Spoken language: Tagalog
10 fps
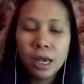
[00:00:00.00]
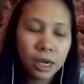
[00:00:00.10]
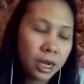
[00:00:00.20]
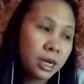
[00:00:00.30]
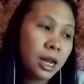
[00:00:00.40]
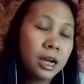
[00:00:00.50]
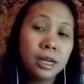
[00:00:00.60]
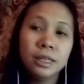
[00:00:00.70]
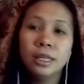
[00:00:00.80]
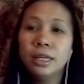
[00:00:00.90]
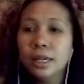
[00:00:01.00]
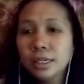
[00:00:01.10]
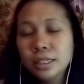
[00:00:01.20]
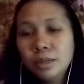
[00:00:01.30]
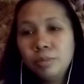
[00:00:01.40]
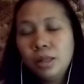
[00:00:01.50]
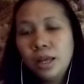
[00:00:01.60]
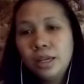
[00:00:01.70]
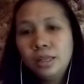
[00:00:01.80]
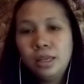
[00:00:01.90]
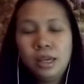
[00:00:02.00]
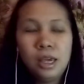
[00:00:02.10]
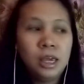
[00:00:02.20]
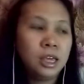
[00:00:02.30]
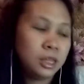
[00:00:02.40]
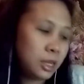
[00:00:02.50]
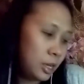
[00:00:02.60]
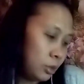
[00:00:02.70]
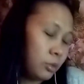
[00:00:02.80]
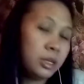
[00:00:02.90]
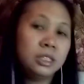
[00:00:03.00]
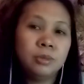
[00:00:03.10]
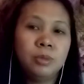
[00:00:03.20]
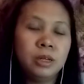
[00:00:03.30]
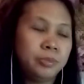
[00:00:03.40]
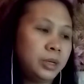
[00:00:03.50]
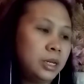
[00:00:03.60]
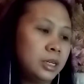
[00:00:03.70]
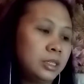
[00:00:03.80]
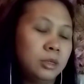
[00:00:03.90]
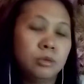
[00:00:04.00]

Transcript: kailangan din ng civil ID. Hindi katulad sa Pilipinas na